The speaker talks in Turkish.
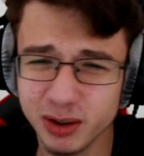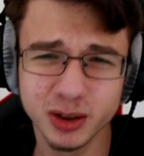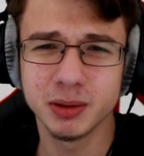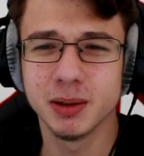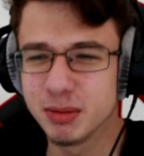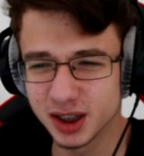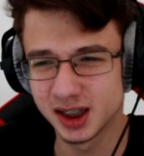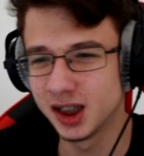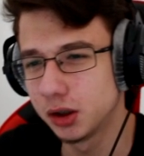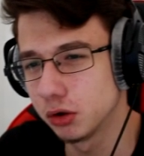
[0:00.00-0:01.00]
Biliyorduk ya bu
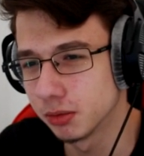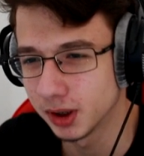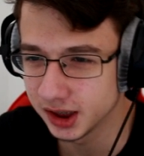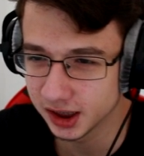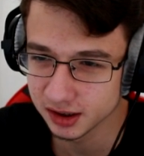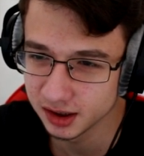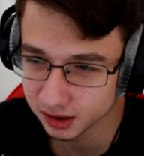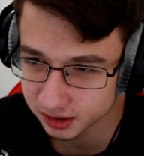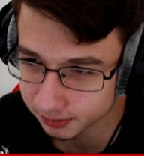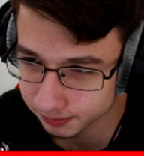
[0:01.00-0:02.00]
testi niye çözdüm? Hadi diğer teste
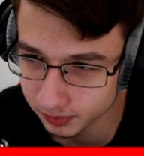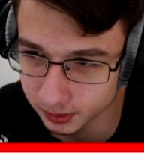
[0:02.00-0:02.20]
geçelim.